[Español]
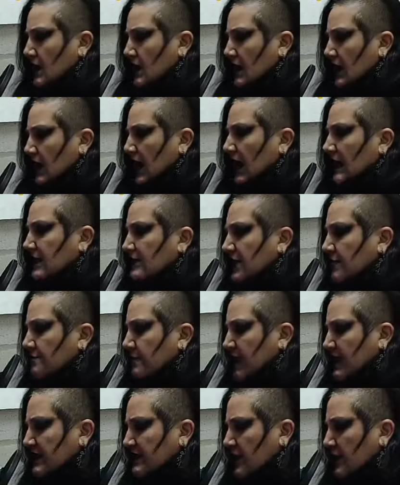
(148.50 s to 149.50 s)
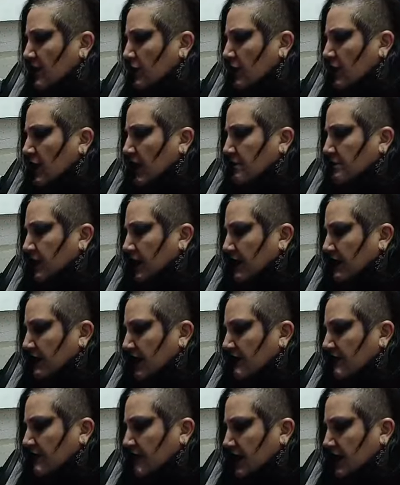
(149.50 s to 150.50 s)
la represión que
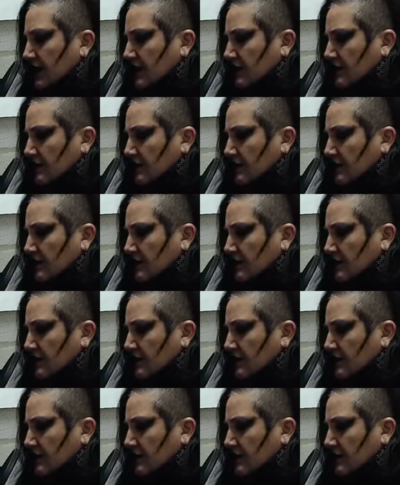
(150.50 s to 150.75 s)
pretenden,